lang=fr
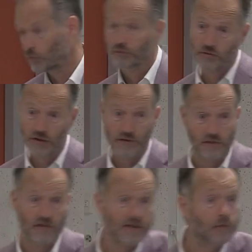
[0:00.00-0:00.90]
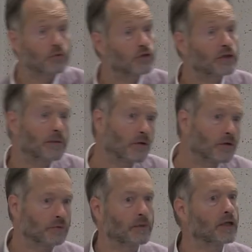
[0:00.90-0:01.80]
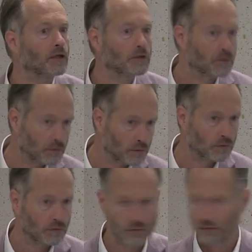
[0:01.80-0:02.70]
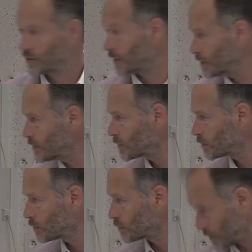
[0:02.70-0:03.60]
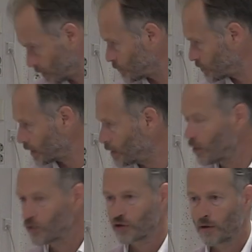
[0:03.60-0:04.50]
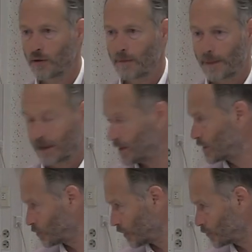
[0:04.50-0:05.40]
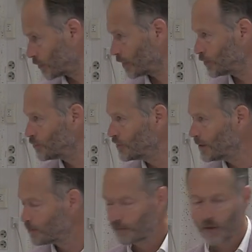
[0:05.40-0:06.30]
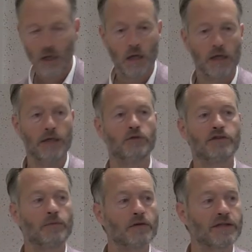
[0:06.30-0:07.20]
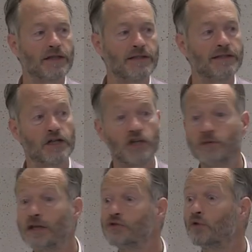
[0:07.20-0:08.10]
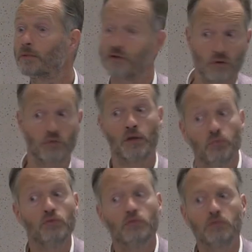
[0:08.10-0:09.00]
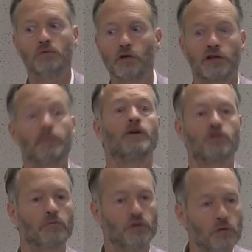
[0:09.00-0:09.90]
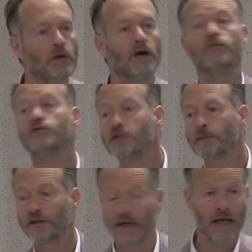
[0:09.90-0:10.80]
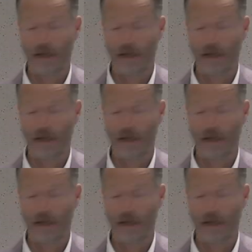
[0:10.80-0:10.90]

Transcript: Bon, ça fait 5% des plantes, mais ça existe. C'est comme ça qu'elles mangent. Et c'est elles qu'on l'a étudié. Et deuxièmement, ça existe à la germination, parce qu'au début, tant qu'il n'y a pas de champignons, il bah, faut se démerder.